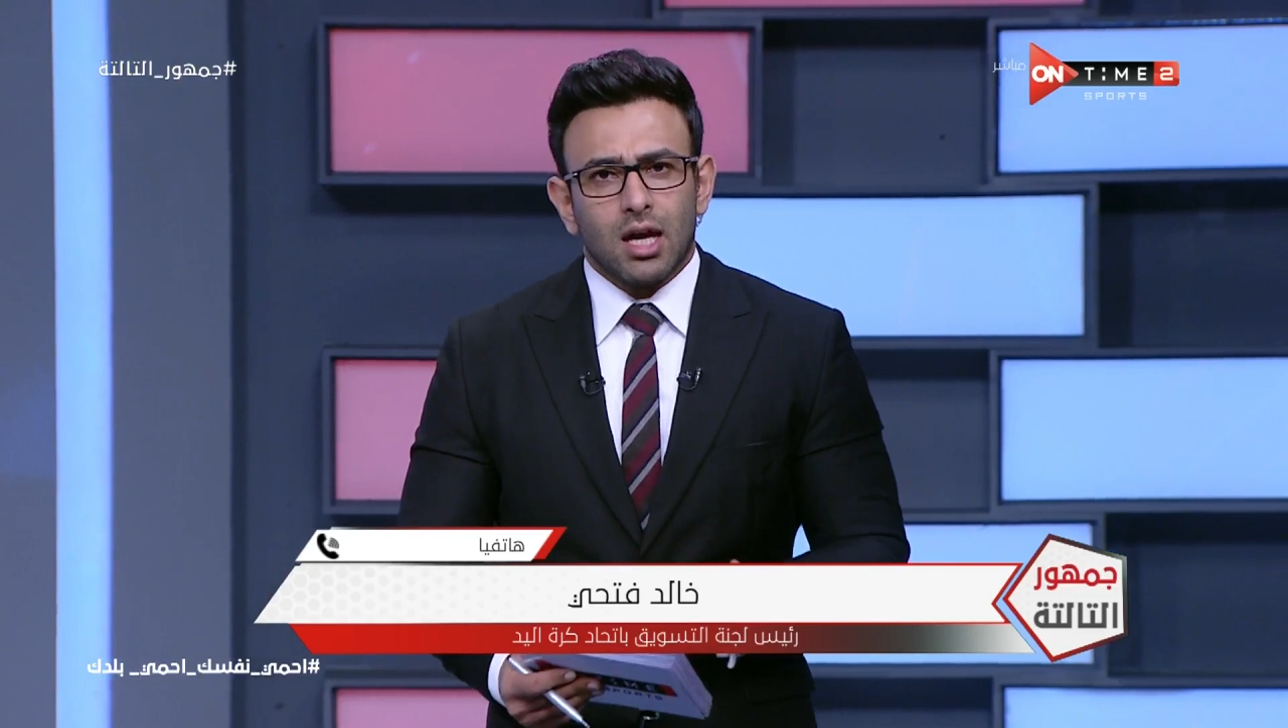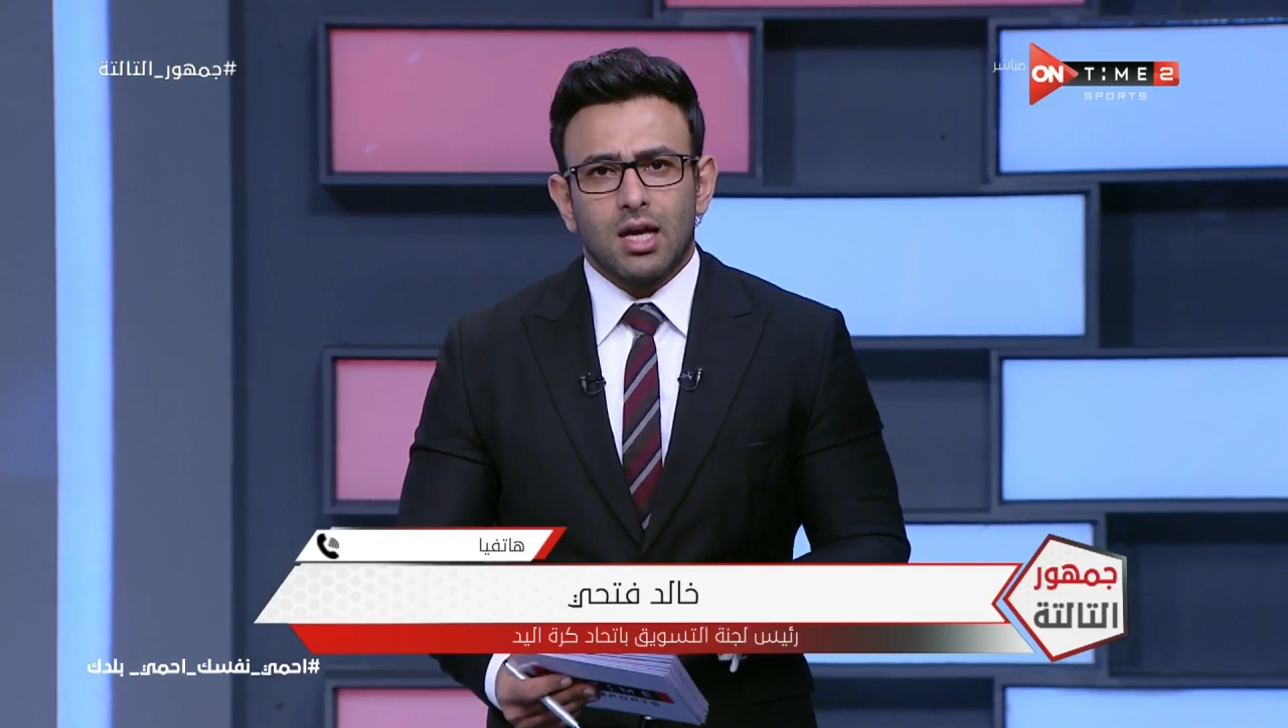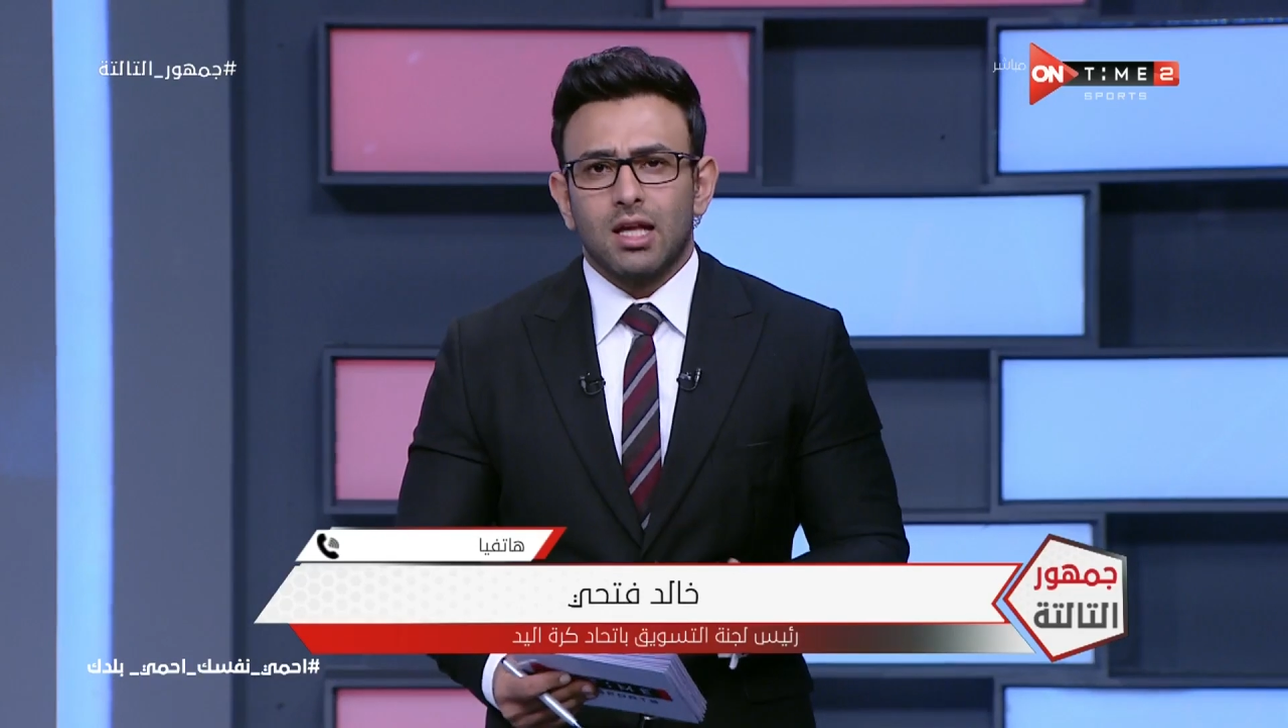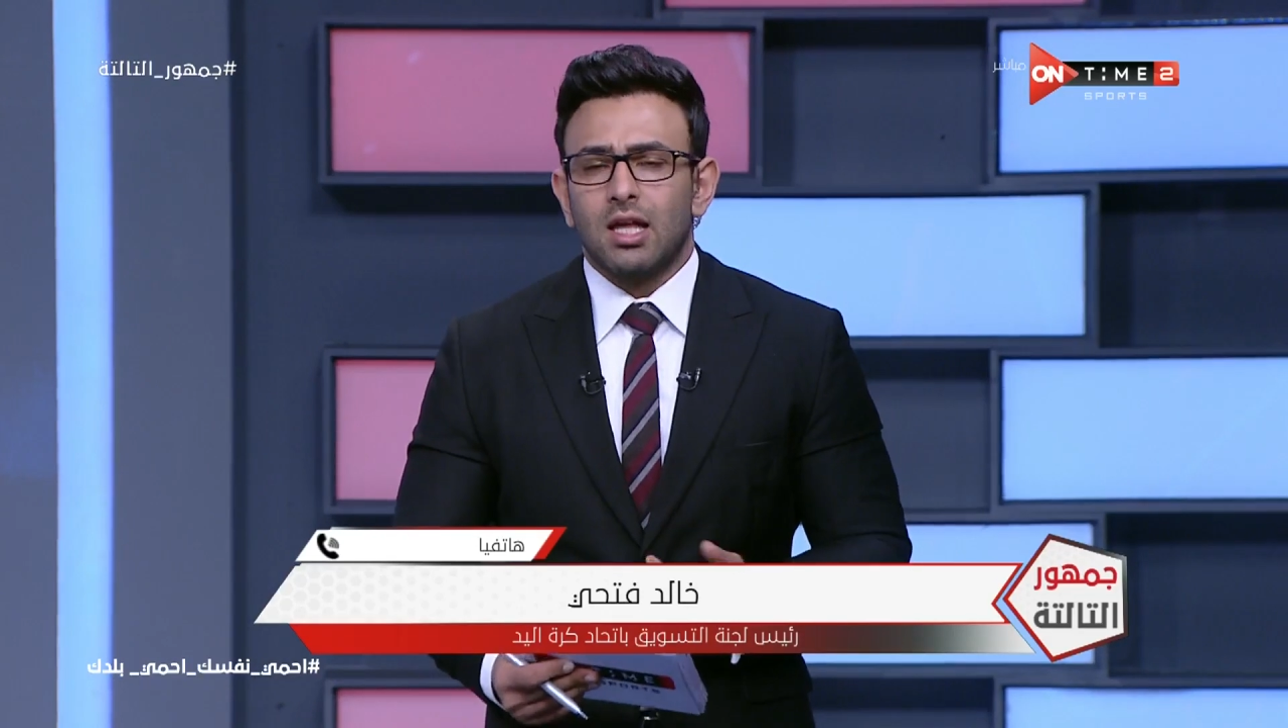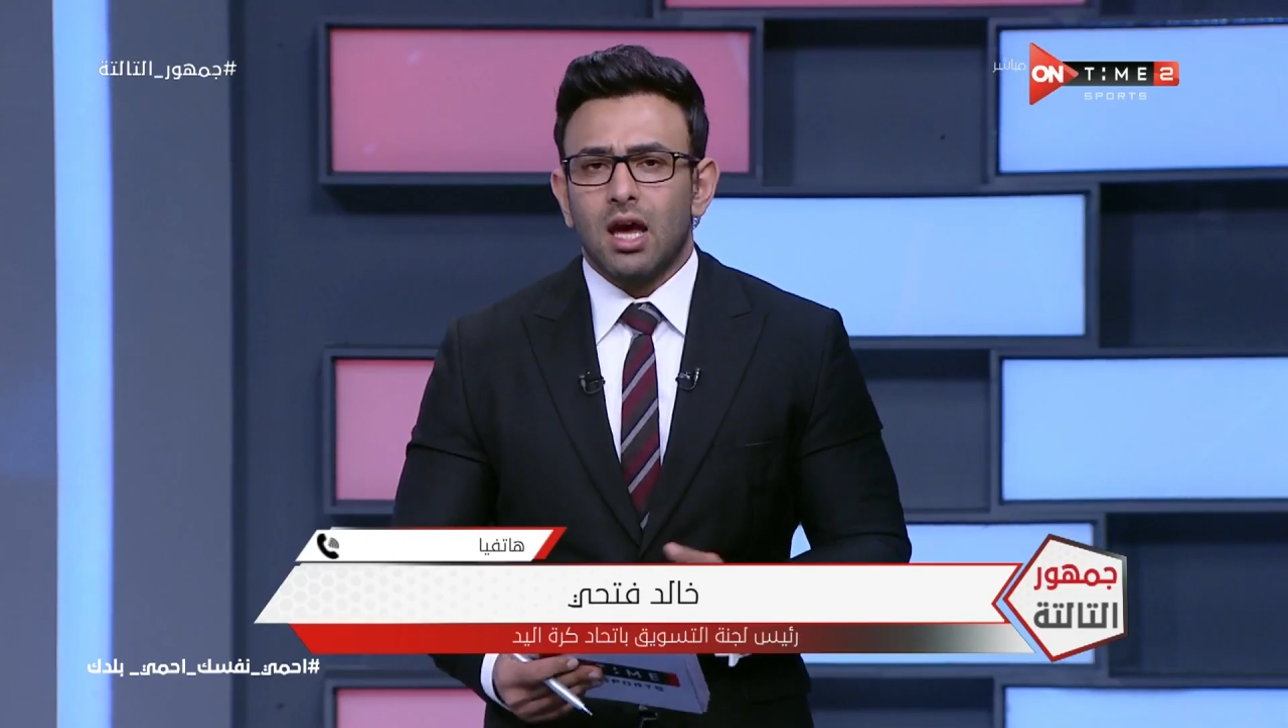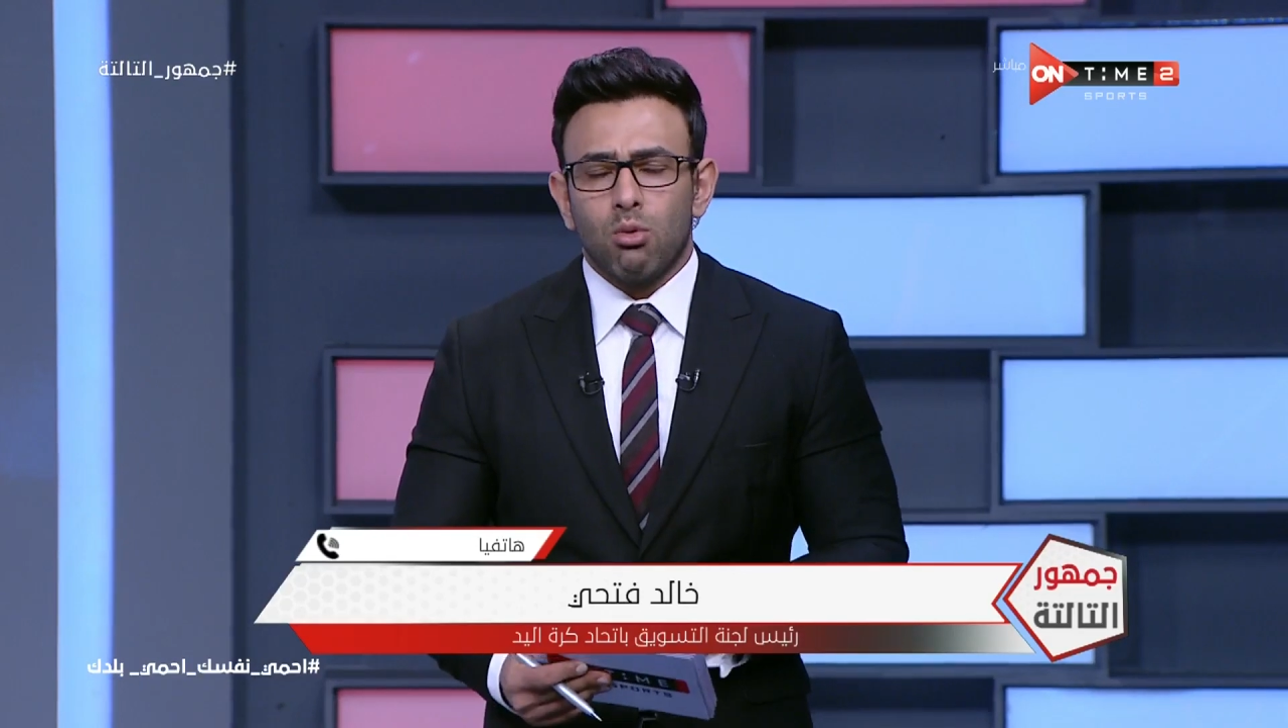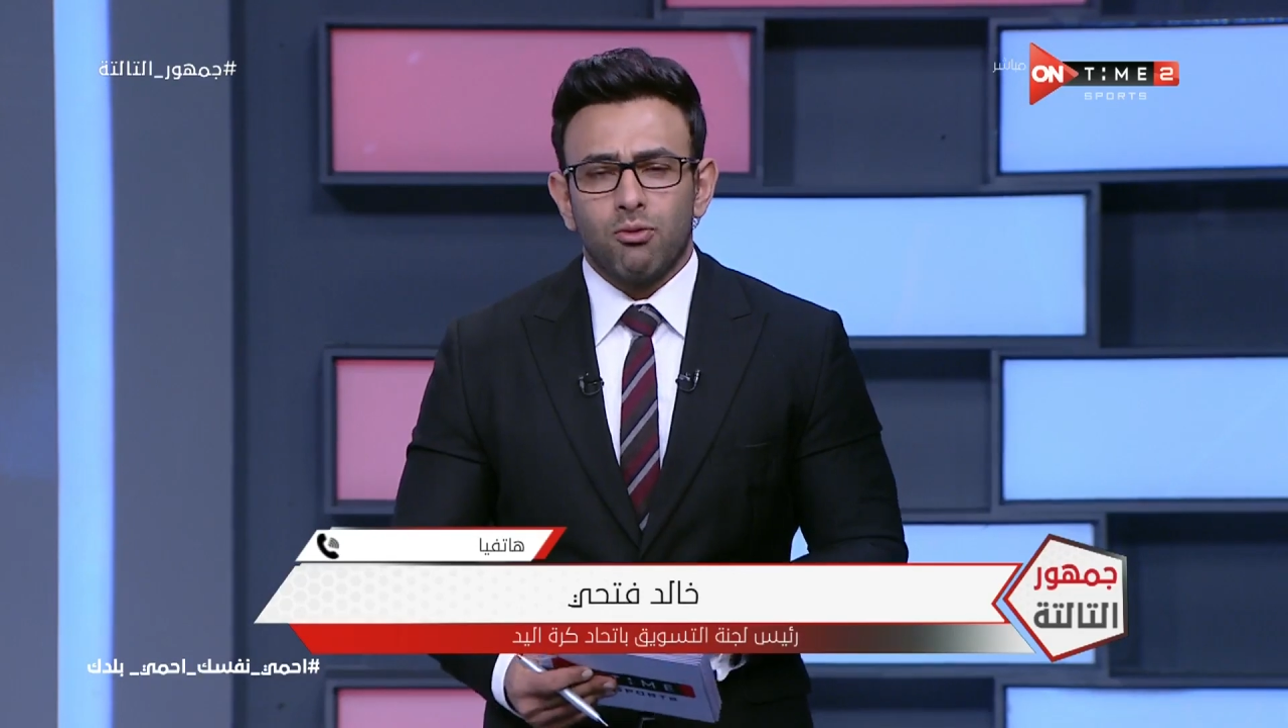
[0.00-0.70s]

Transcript: اكد لي او